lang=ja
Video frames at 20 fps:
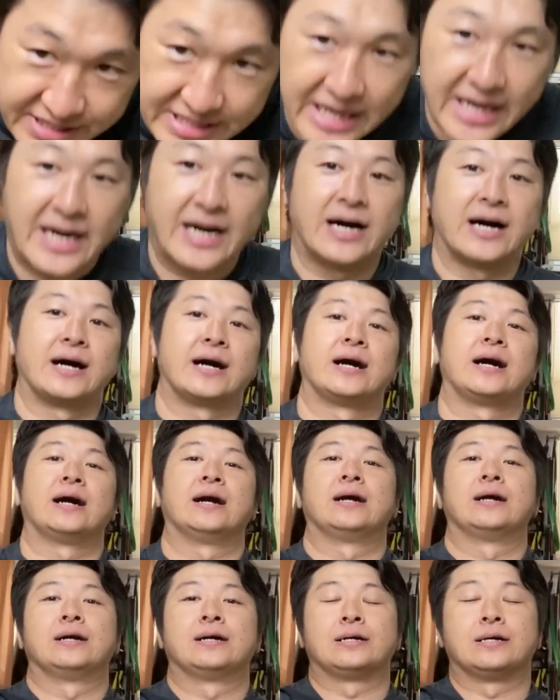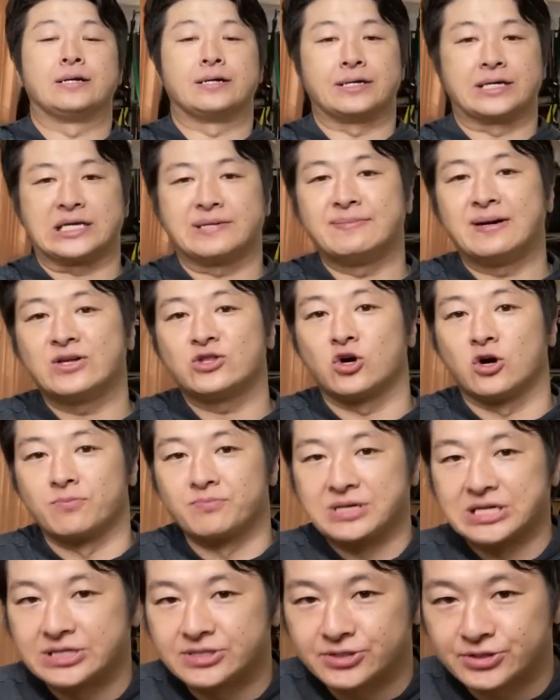た。今の
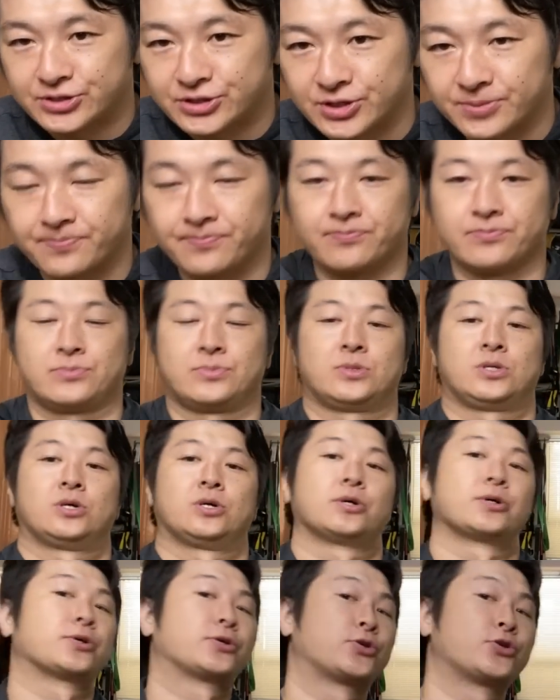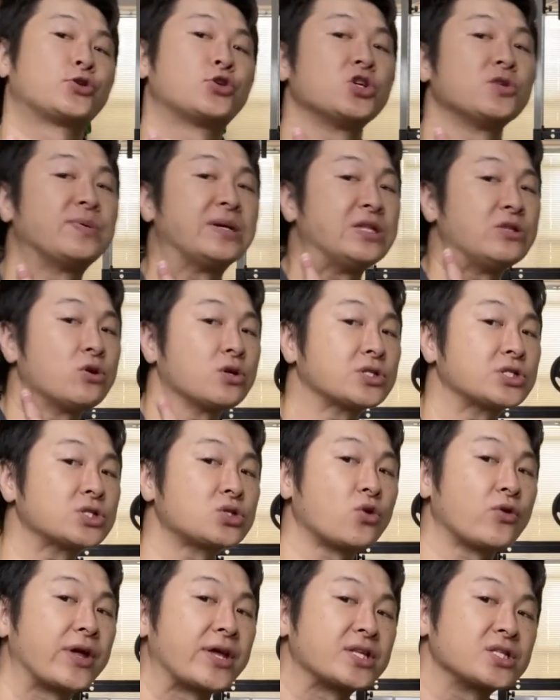3つ、首の
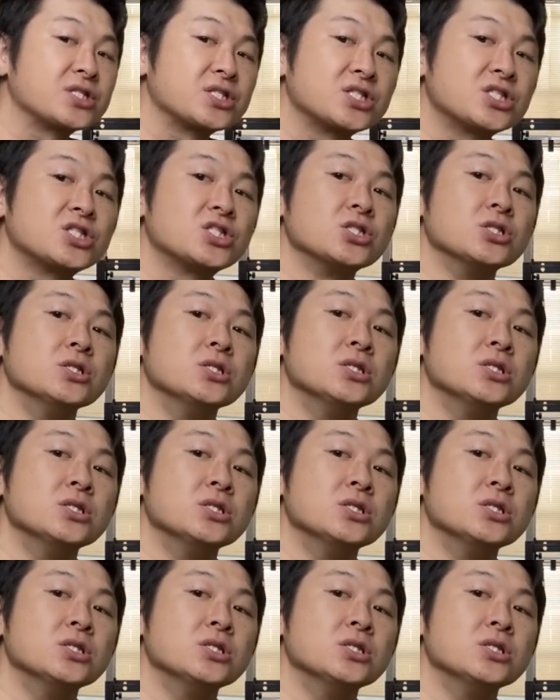ストレッチ、